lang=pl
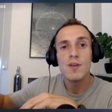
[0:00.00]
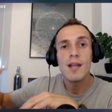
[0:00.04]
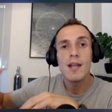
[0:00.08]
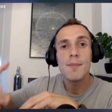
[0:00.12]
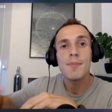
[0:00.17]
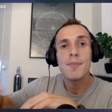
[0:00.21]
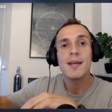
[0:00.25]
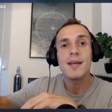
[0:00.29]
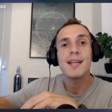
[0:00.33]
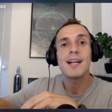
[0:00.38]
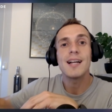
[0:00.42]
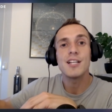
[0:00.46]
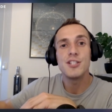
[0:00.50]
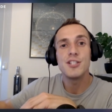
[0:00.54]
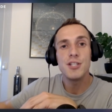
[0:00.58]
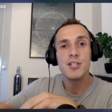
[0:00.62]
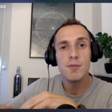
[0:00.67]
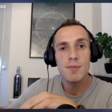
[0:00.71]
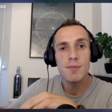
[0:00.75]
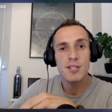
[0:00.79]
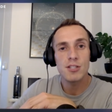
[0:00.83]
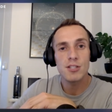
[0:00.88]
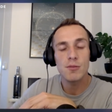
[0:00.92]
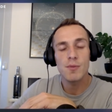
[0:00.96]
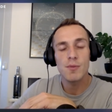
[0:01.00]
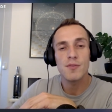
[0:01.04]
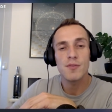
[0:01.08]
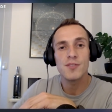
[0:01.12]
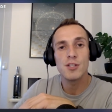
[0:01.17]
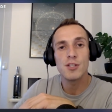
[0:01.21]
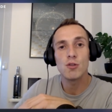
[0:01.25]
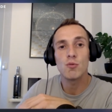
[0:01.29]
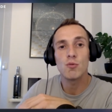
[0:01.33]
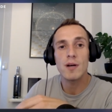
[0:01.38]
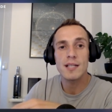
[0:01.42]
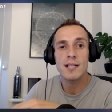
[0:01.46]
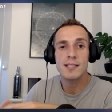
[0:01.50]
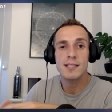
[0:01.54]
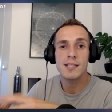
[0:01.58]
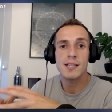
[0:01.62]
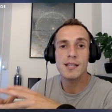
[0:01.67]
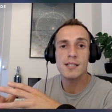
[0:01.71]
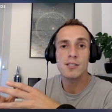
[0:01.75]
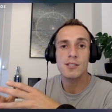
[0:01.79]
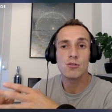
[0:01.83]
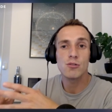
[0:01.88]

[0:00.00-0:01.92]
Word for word: lepiej radzimy sobie w sytuacjach,